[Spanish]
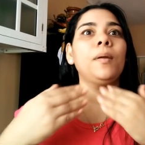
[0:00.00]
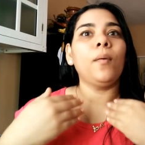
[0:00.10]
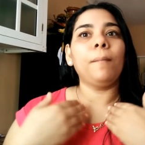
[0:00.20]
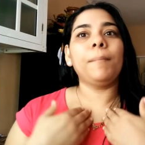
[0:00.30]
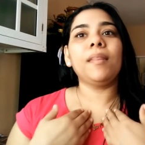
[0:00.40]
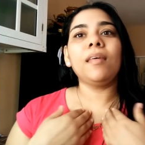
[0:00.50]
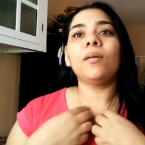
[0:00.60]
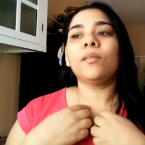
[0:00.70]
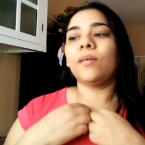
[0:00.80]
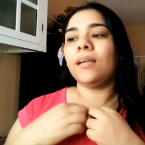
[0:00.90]
me lo han
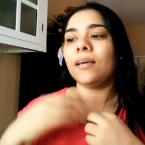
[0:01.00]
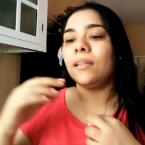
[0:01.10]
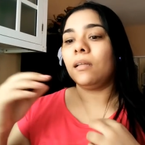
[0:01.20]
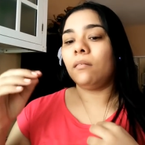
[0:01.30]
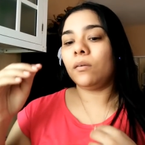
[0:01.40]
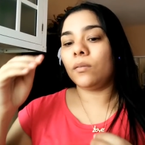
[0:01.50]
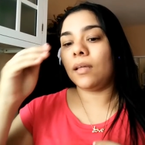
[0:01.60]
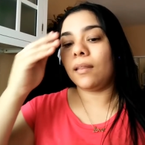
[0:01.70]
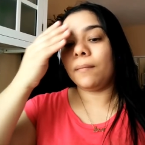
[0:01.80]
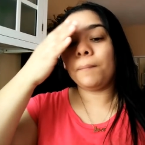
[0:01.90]
pedido, a todas las que tengo
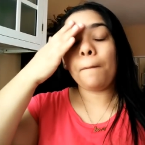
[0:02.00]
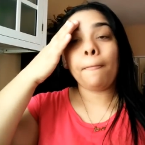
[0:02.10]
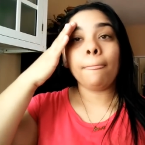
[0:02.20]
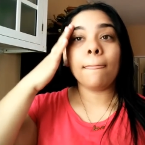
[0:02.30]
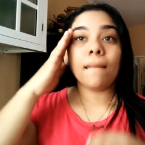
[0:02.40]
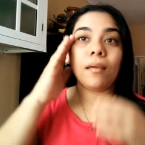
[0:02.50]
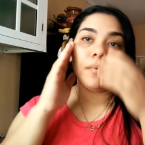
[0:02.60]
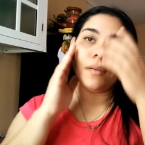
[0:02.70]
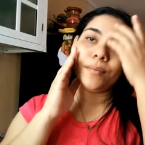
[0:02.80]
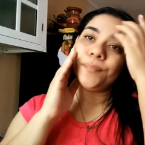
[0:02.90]
anotada Y
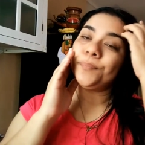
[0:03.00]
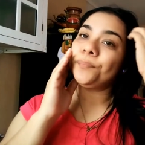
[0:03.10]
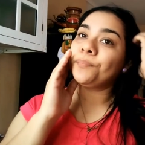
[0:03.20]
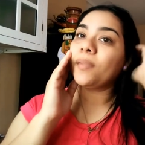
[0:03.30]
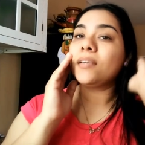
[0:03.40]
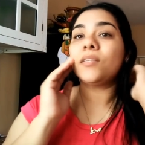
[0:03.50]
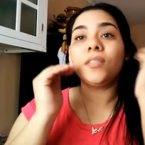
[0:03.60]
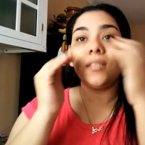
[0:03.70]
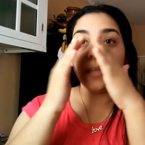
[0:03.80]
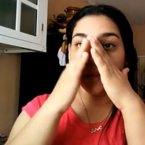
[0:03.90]
bueno,
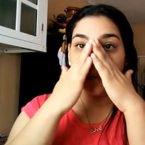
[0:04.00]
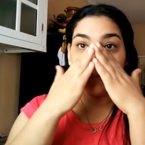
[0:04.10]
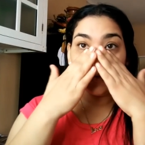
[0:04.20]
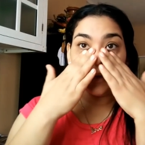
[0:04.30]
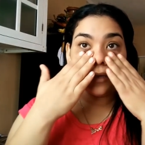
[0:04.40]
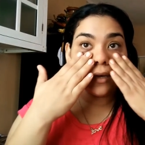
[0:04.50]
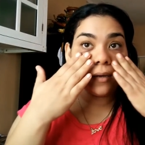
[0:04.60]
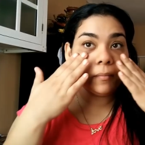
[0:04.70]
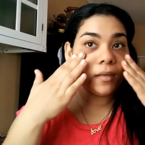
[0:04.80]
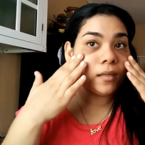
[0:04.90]
estoy sin nada de
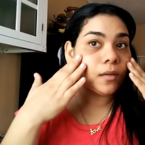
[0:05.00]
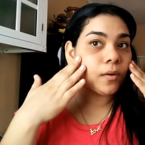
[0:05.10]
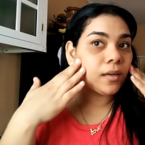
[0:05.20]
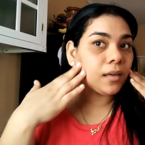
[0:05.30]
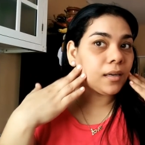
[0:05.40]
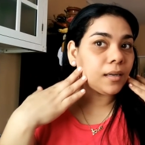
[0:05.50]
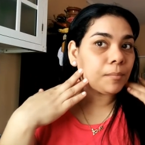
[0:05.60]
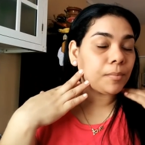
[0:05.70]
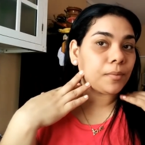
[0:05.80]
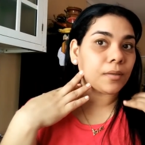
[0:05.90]
maquillaje, miren qué
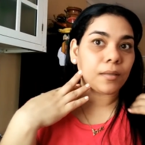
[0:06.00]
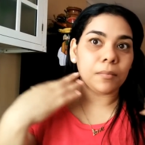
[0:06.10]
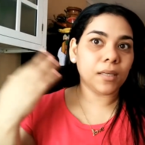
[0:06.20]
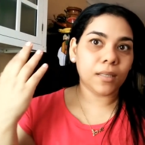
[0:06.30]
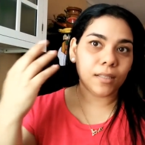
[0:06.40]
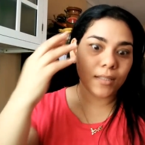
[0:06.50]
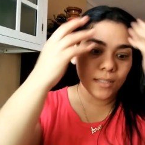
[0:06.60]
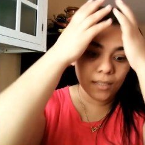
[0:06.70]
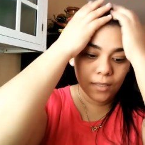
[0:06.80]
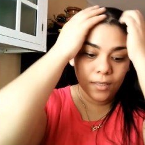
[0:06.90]
ojera, porque
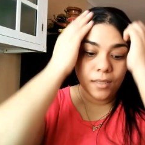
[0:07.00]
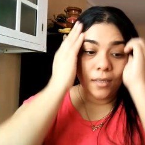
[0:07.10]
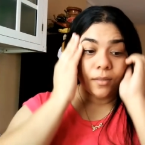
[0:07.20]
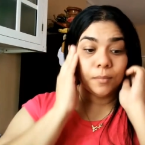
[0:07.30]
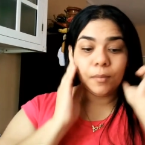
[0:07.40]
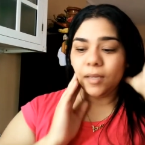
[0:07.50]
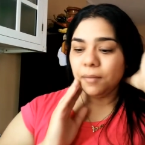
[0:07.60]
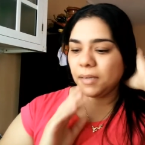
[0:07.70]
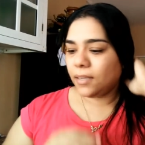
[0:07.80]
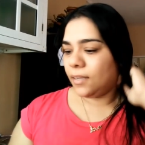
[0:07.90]
imagínense. No me voy
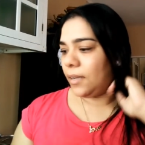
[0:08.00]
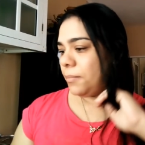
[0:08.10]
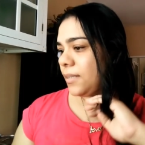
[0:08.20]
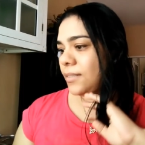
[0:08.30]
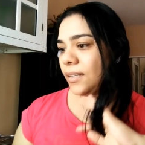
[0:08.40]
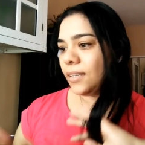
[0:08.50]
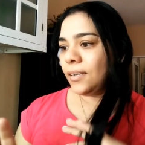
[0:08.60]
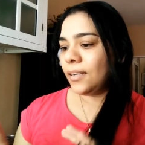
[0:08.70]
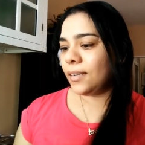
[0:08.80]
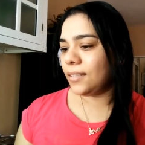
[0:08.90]
a maquillar para estar aquí
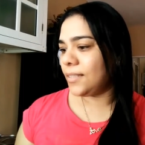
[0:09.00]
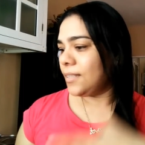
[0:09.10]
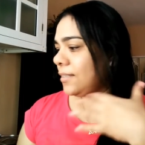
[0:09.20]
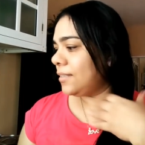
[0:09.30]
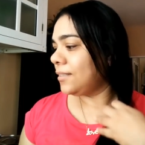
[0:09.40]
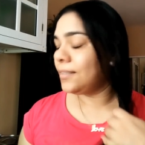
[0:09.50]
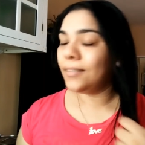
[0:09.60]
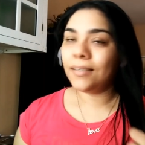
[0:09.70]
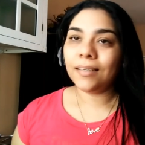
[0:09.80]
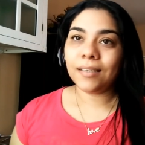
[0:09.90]
en la casa.
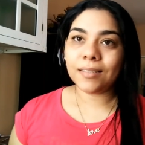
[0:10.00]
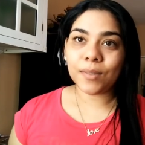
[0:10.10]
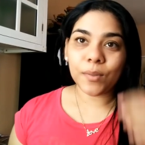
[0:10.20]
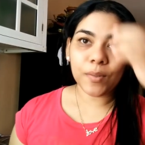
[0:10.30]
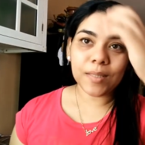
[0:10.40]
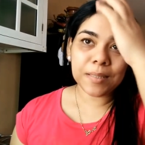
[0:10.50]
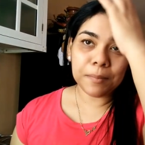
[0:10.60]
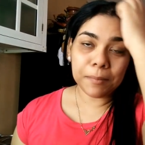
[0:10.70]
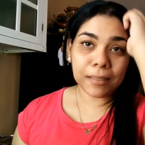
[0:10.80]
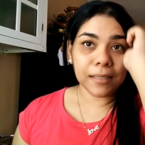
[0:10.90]
Estoy toda
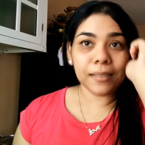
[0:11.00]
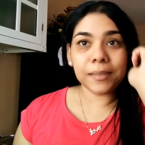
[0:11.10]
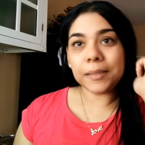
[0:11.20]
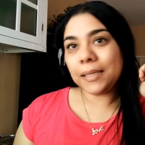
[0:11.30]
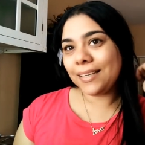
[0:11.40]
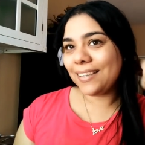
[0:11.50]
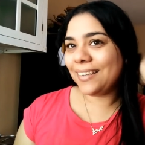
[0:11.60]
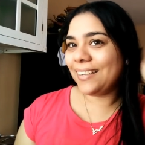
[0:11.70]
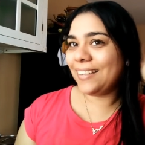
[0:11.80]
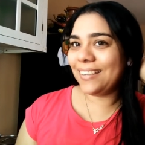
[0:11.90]
sin
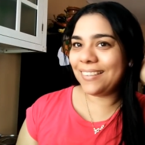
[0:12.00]
maquillaje.